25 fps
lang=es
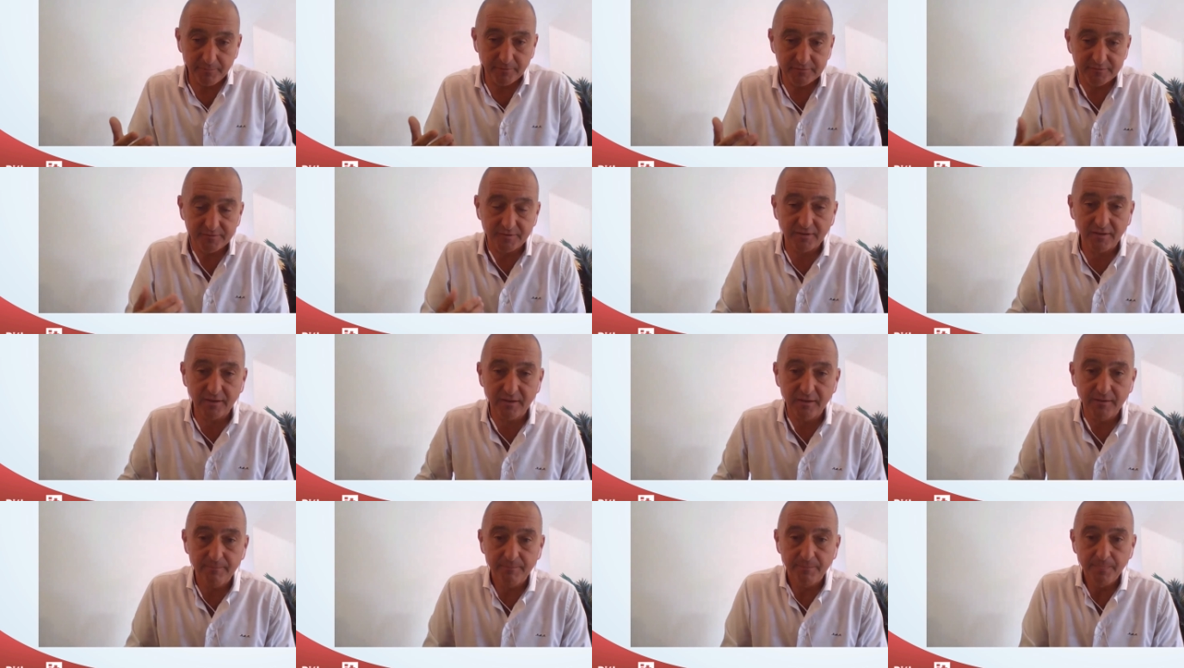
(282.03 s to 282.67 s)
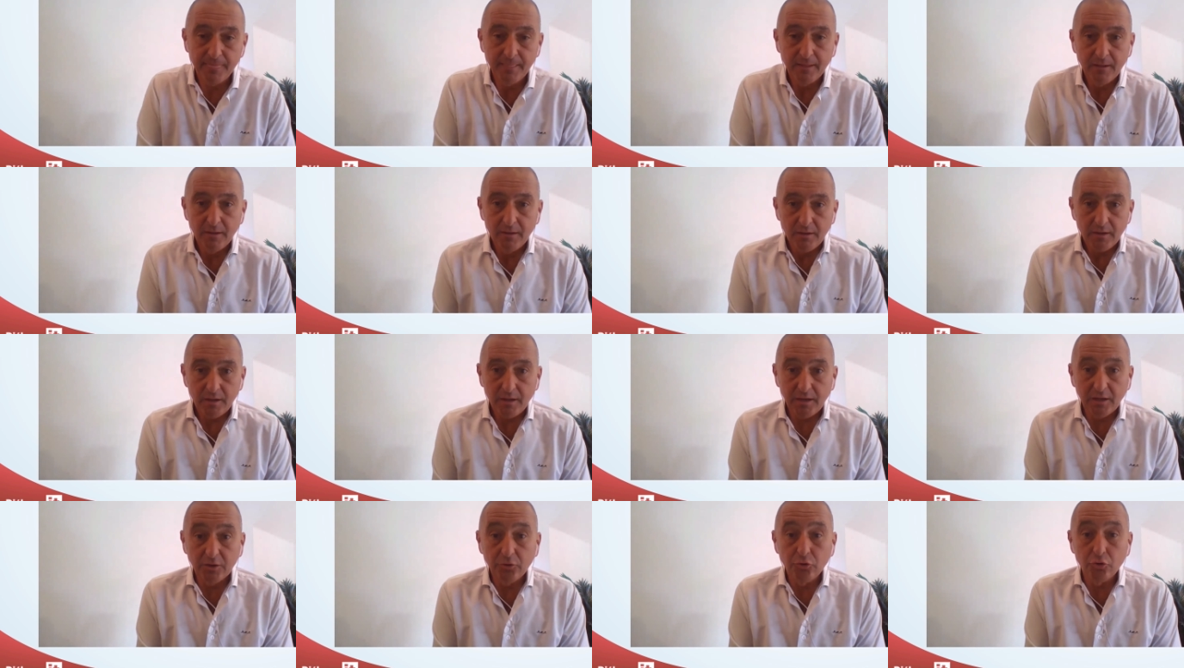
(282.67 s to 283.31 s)
Piensa que
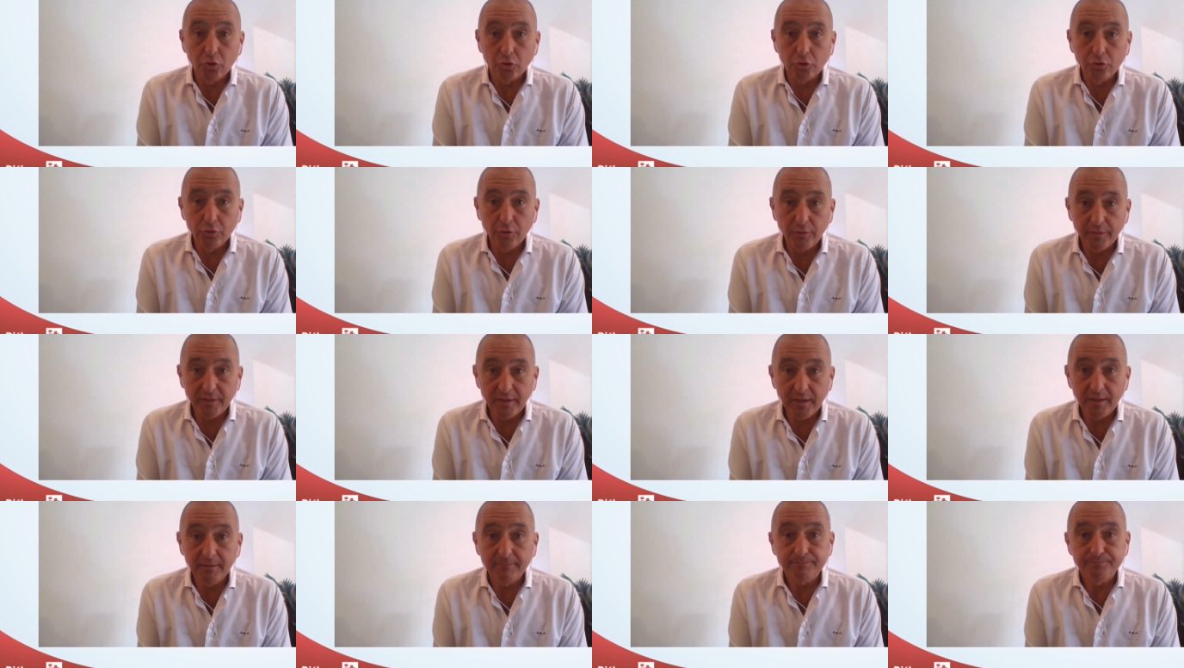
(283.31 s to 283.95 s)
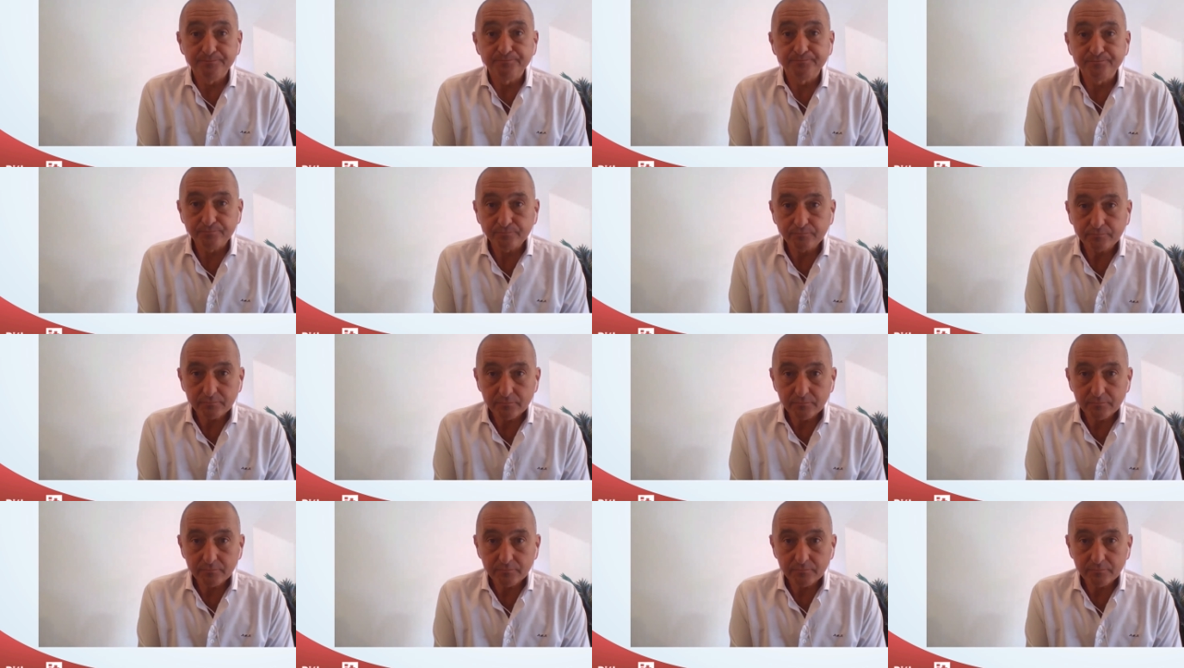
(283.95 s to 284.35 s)
el entorno de